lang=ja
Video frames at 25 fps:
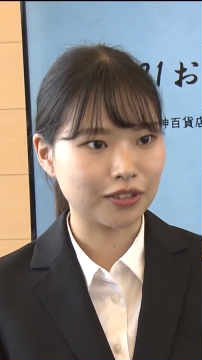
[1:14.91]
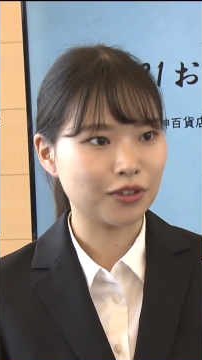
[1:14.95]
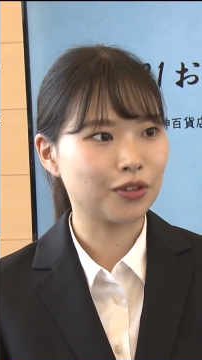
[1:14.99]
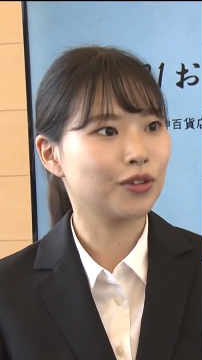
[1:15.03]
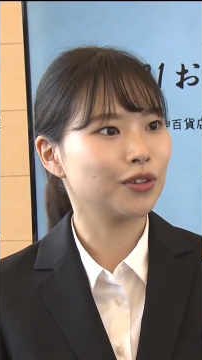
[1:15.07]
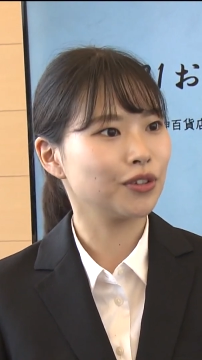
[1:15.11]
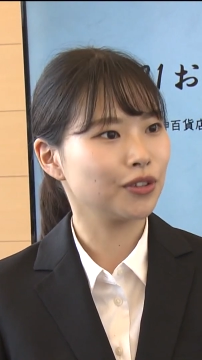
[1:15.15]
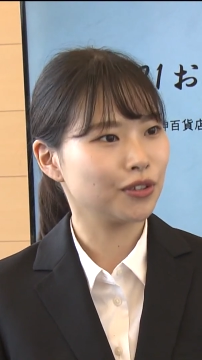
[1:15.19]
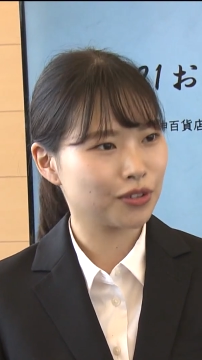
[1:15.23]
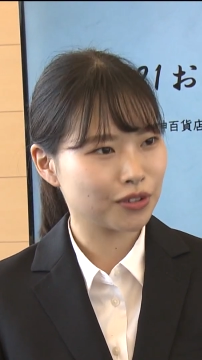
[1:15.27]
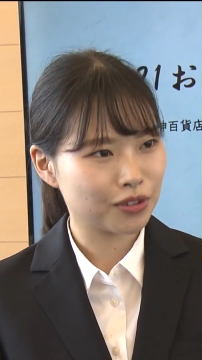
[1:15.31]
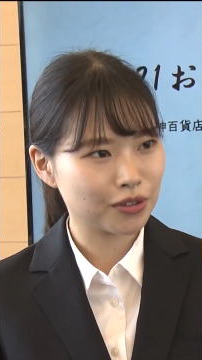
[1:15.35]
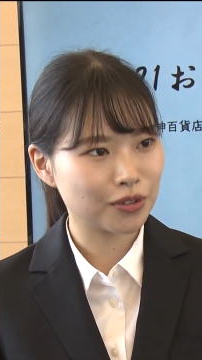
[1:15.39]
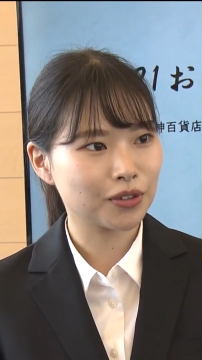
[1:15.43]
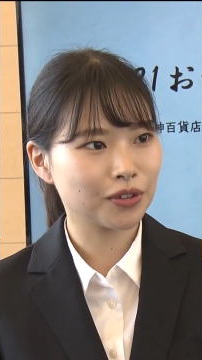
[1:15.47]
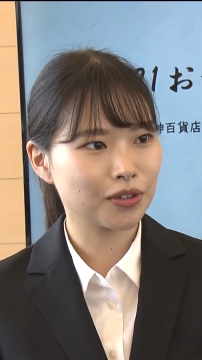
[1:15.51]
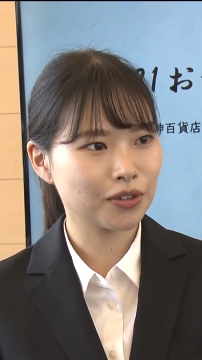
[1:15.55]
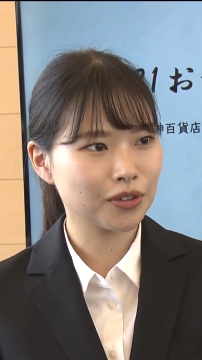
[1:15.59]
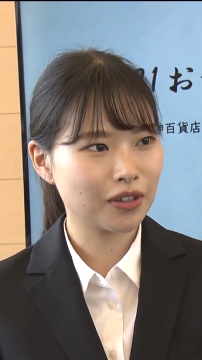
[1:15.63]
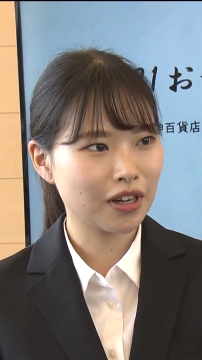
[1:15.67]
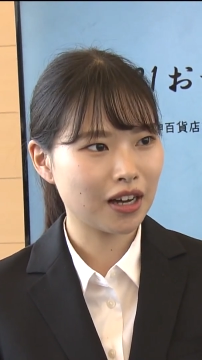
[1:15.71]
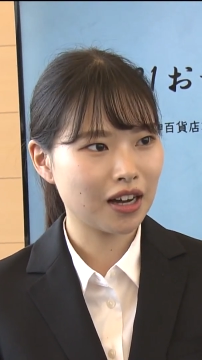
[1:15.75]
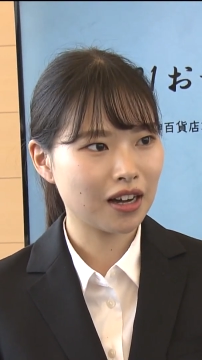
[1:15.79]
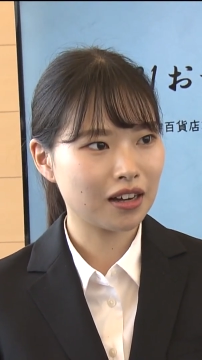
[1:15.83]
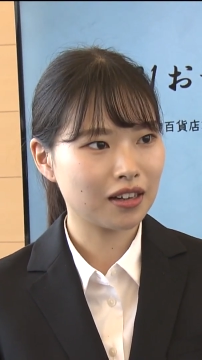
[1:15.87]
こういう状
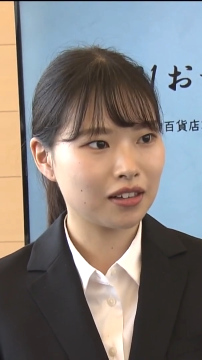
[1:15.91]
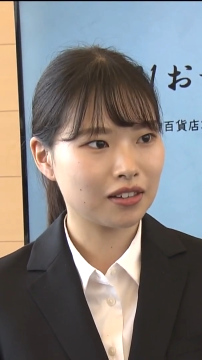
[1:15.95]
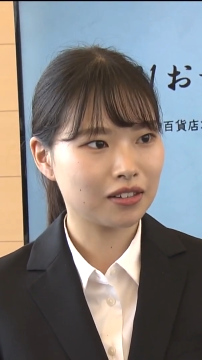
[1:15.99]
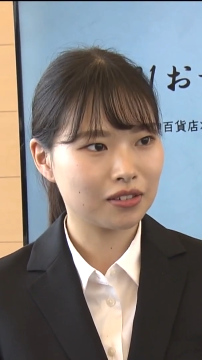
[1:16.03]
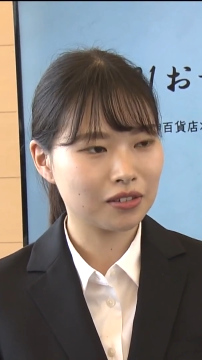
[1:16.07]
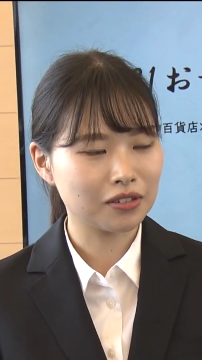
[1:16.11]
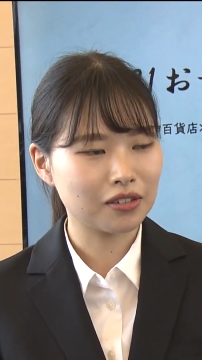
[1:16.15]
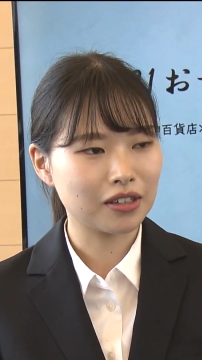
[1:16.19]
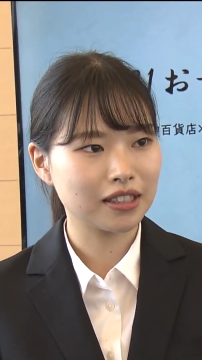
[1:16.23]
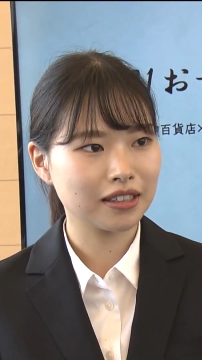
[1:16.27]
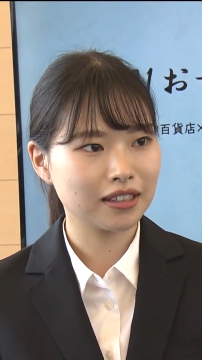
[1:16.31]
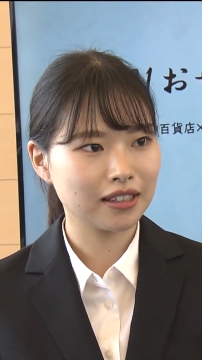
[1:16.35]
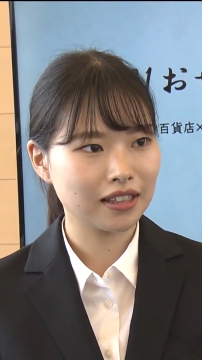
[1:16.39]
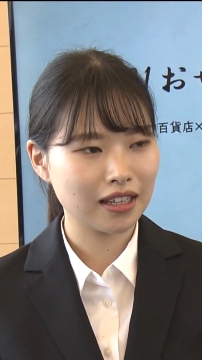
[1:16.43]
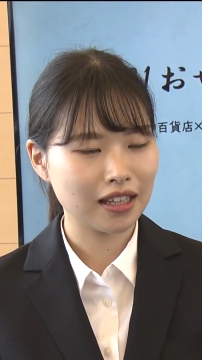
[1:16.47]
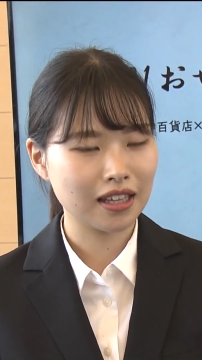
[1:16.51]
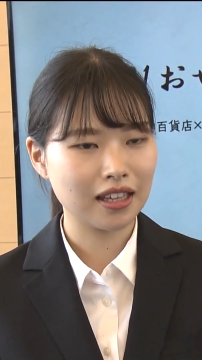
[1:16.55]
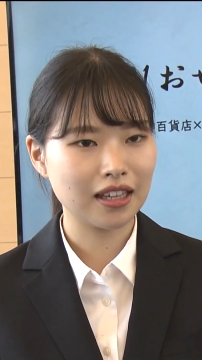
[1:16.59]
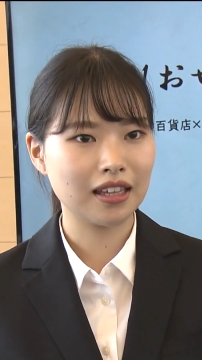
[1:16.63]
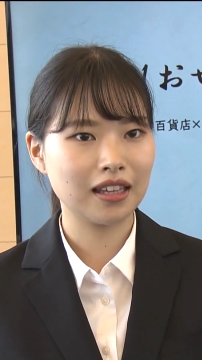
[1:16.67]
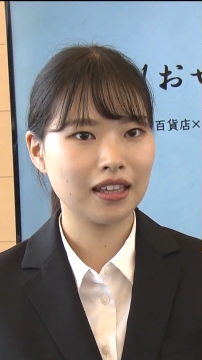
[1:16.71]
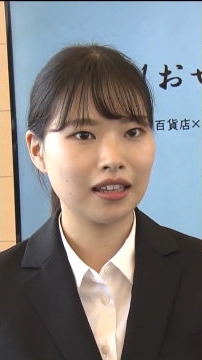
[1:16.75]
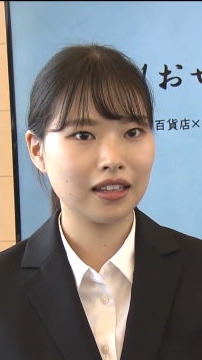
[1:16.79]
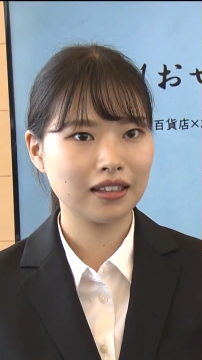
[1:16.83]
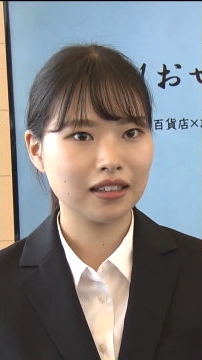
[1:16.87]
況が終わっ
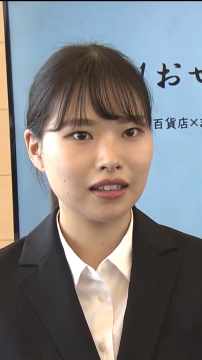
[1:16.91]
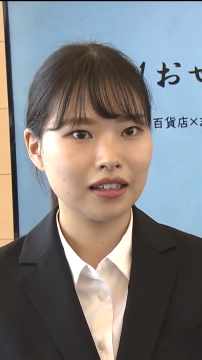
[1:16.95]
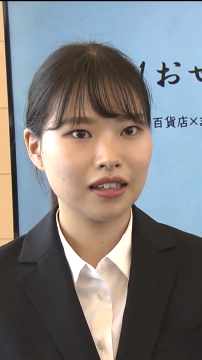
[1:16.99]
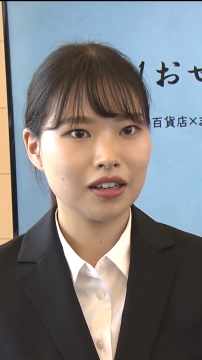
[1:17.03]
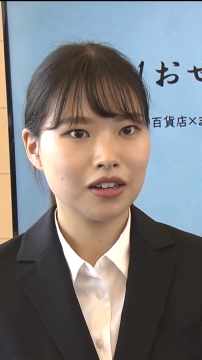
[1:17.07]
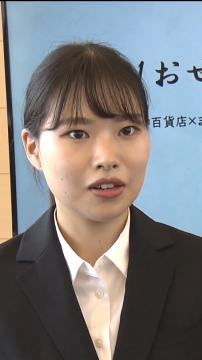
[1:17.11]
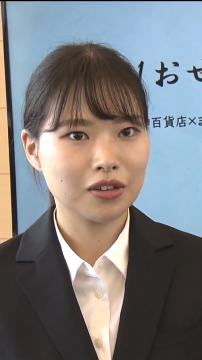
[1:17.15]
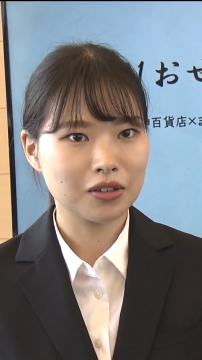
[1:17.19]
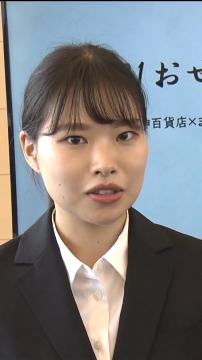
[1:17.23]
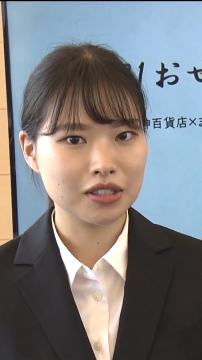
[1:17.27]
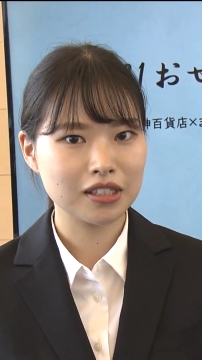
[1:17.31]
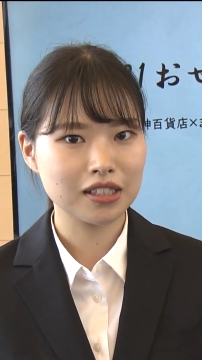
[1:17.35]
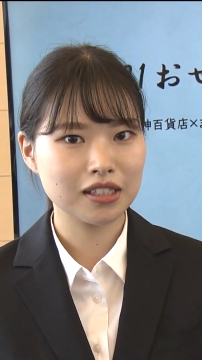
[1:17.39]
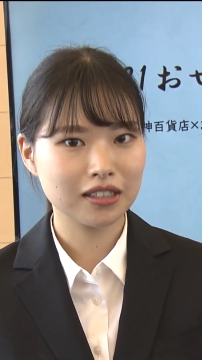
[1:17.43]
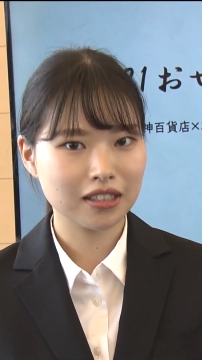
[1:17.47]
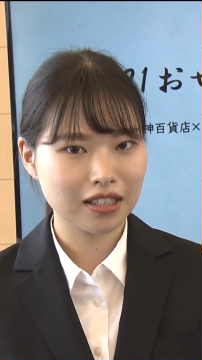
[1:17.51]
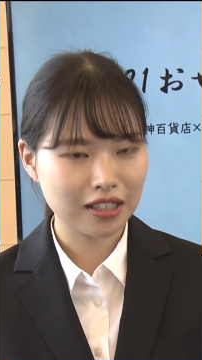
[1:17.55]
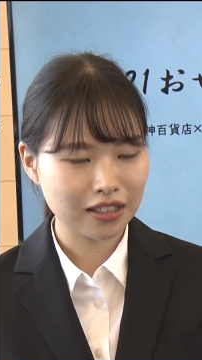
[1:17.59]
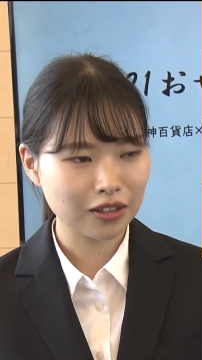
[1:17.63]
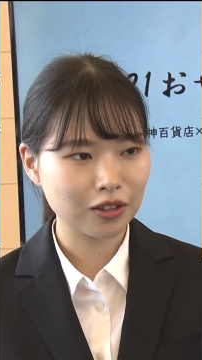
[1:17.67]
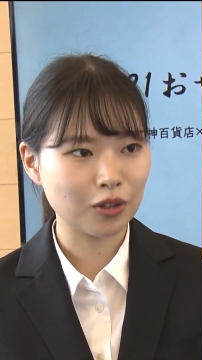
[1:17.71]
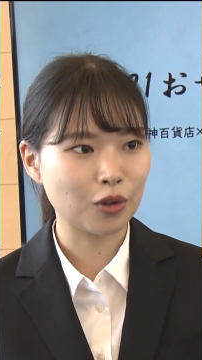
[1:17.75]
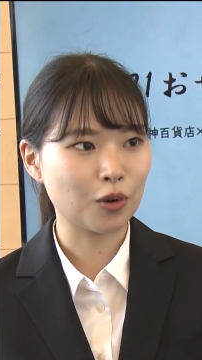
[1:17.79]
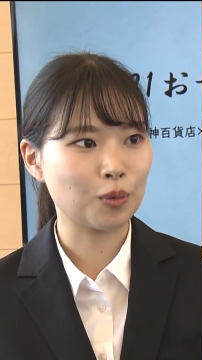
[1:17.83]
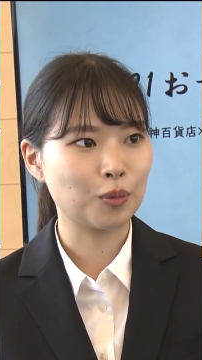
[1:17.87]
てほしい
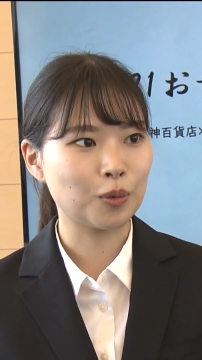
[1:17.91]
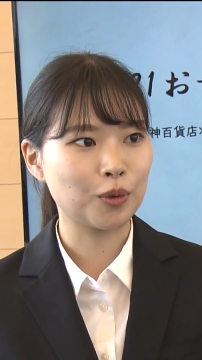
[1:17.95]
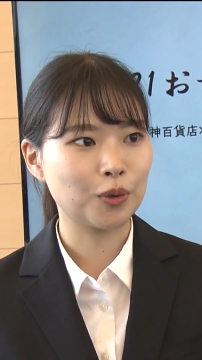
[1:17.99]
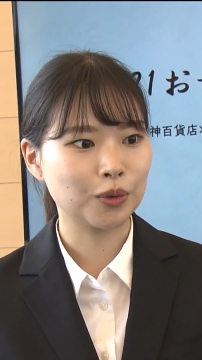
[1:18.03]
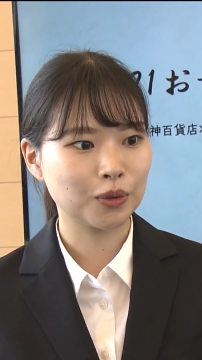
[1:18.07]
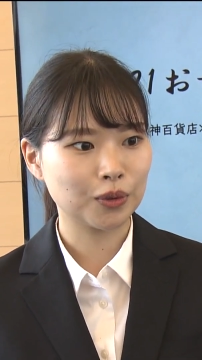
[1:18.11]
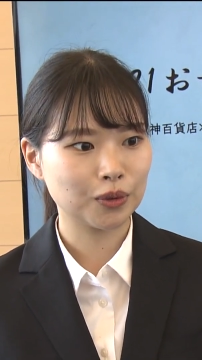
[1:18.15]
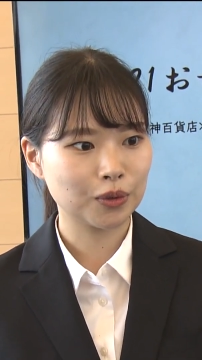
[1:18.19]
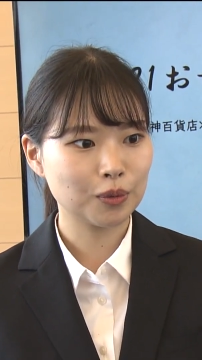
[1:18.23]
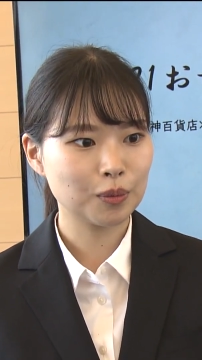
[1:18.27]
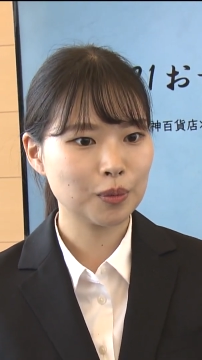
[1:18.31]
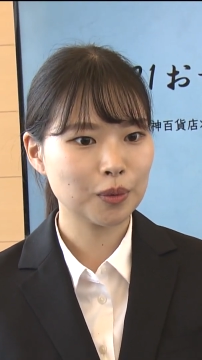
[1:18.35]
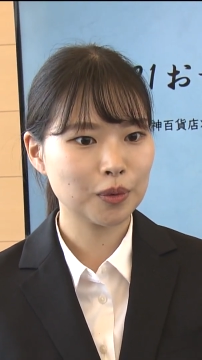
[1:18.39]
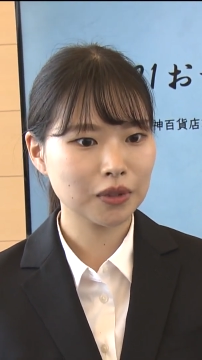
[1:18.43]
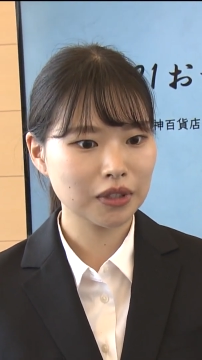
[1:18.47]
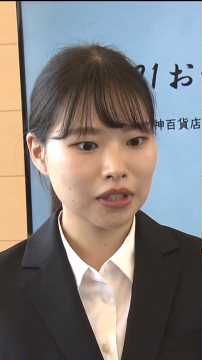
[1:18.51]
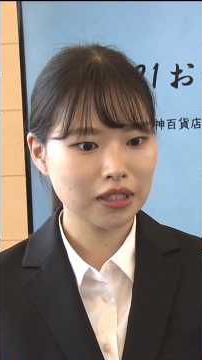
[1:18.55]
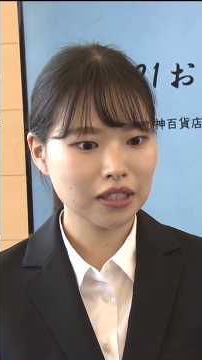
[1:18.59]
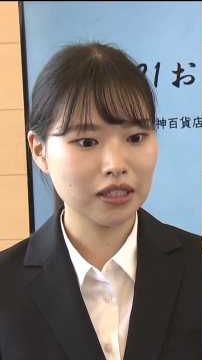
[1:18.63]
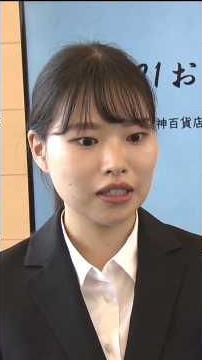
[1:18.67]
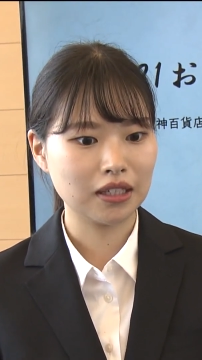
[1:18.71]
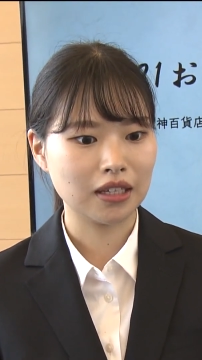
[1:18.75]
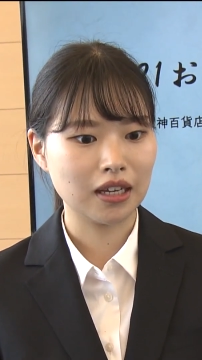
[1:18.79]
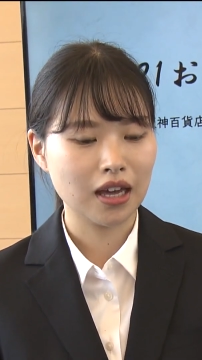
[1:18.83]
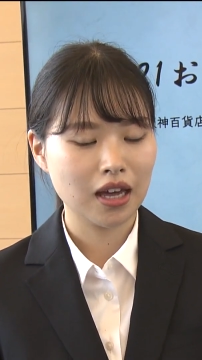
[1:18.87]
なって思うととも
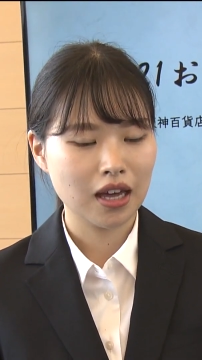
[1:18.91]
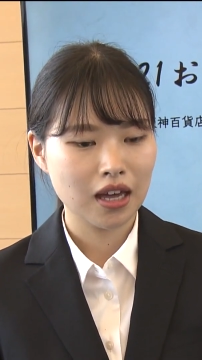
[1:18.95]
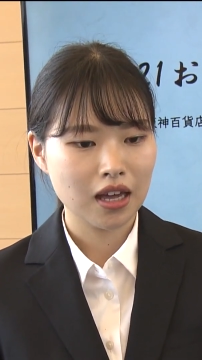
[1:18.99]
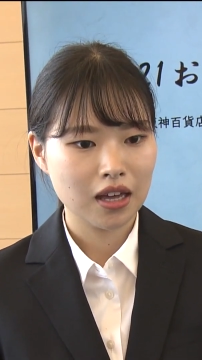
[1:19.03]
に